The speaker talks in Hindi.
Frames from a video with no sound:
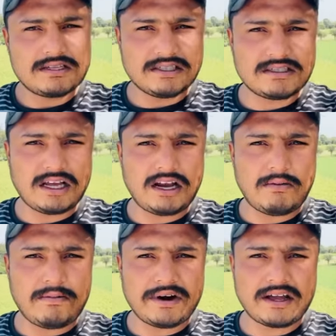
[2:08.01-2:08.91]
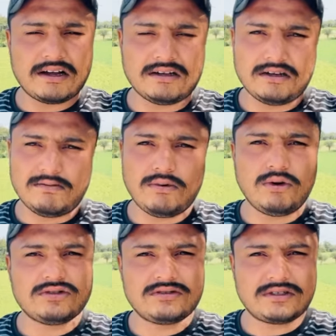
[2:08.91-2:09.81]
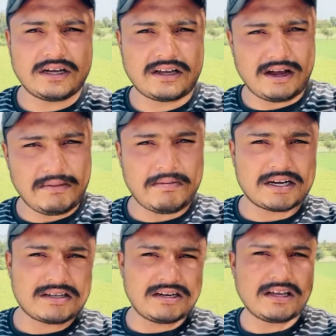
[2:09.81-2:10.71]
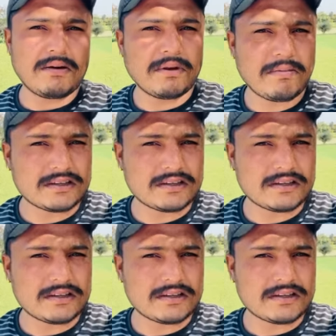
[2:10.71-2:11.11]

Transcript: जन सैलाब उमड़ेगा बहुत संख्या में भक्तगण यहाँ पे